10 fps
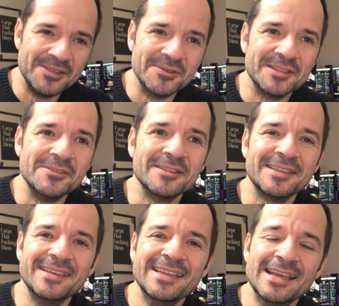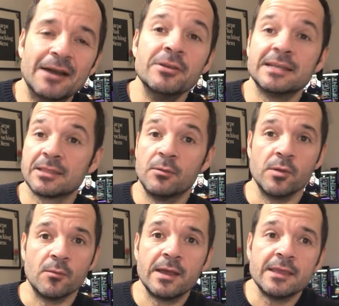Y yo ti, Oye, ha estado muy
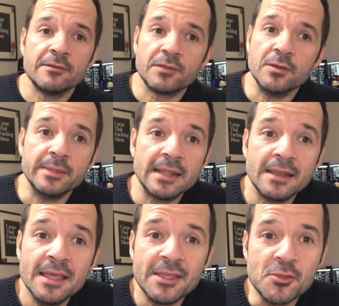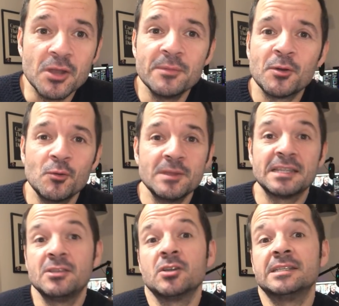guay, ¿eh? Fenomenal. Yo a lo mejor hubiese
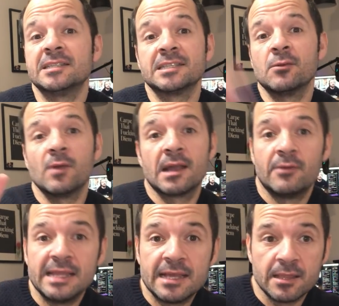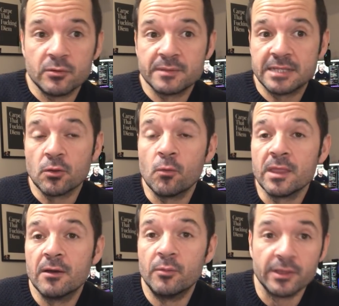dicho que si estás en Cuenca o pues vayas con
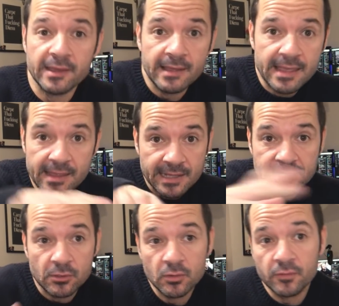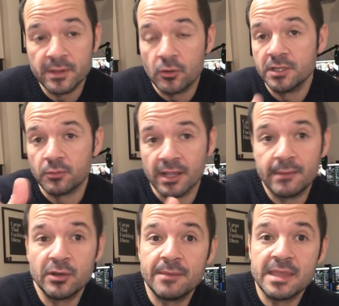cuidado porque eh, con los bitcoins, porque la
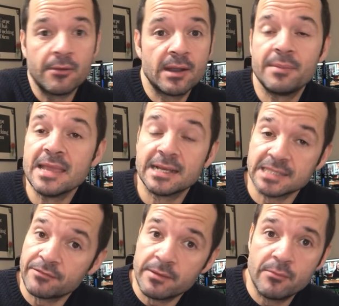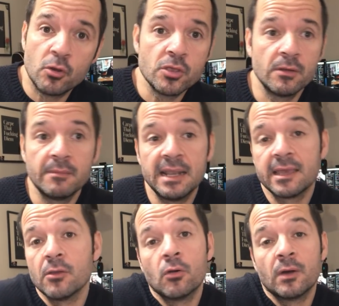poli ha pillado una peña que estafaba mogollón, ¿vale?
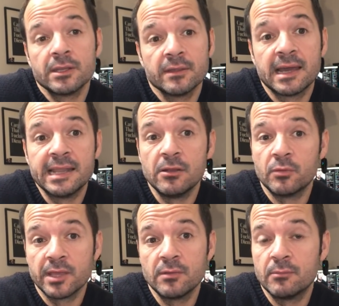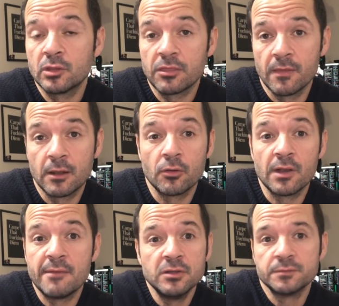Que ojo a Río de Janeiro porque hay una mutación del
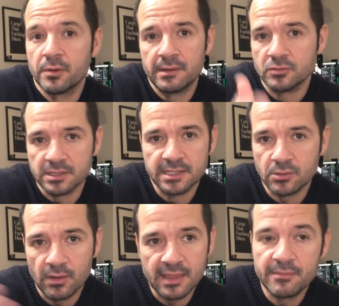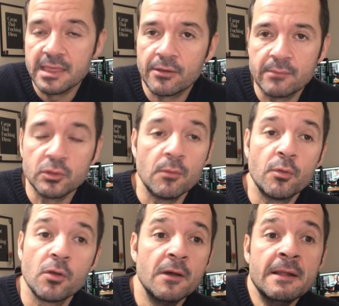coronavirus, pero vamos, esto cada media hora muta un
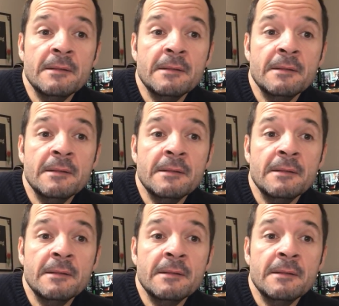poco.